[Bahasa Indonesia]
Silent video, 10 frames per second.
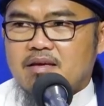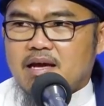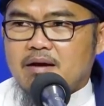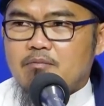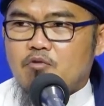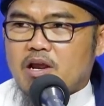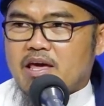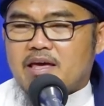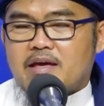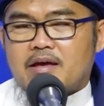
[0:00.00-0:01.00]
ya
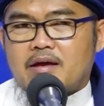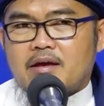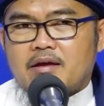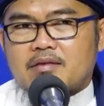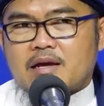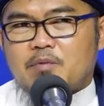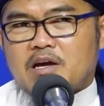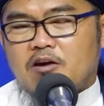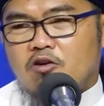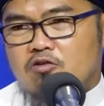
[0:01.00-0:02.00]
boleh
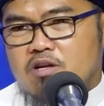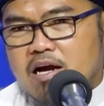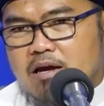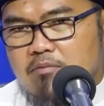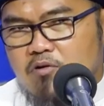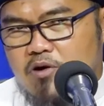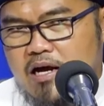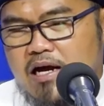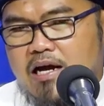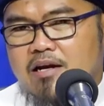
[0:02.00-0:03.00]
tapi kalau dengan
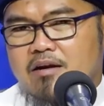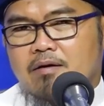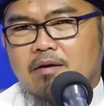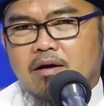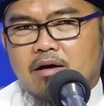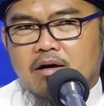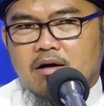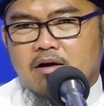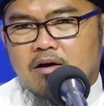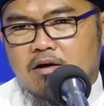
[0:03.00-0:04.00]
menggunakan
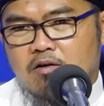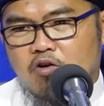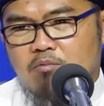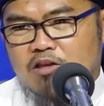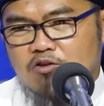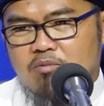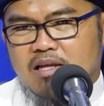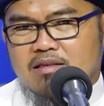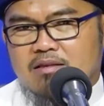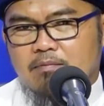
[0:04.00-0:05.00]
eh,
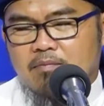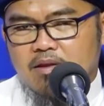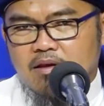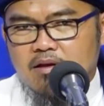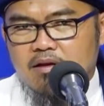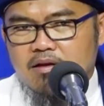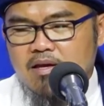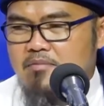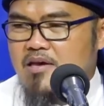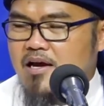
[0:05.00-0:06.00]
obat-obat
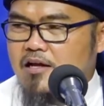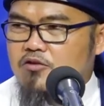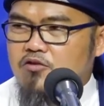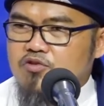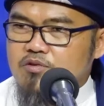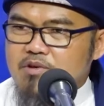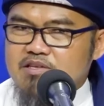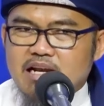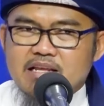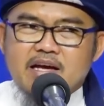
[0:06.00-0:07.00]
kimia atau
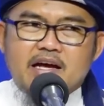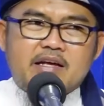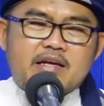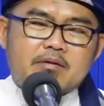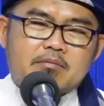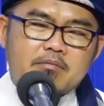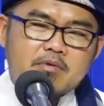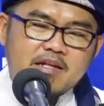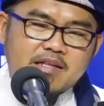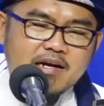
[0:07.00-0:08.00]
semisalnya
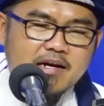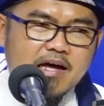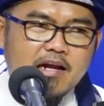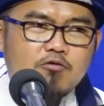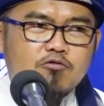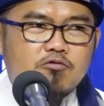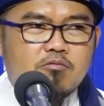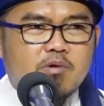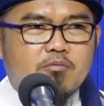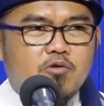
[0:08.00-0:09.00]
yang kita kenal
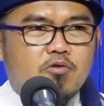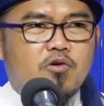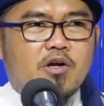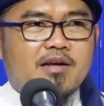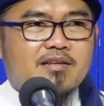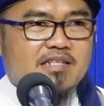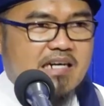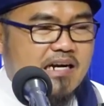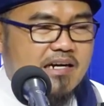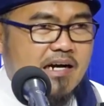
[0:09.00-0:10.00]
untuk membunuh
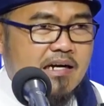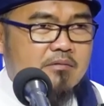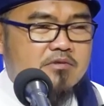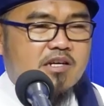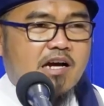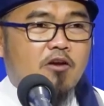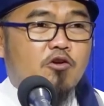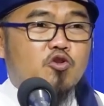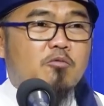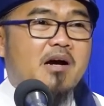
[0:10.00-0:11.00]
serangga jikalau
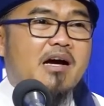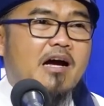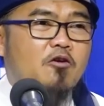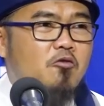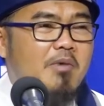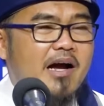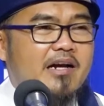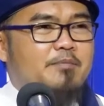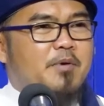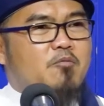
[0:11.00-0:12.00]
itu mengganggu
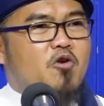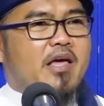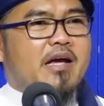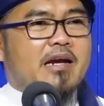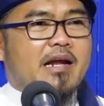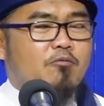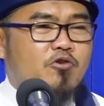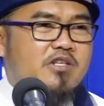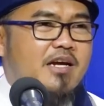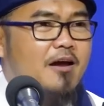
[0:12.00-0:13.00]
maka diperbolehkan
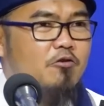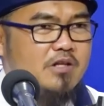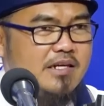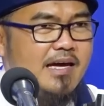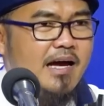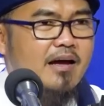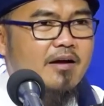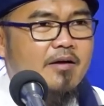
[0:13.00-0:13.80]
namun jikalau tidak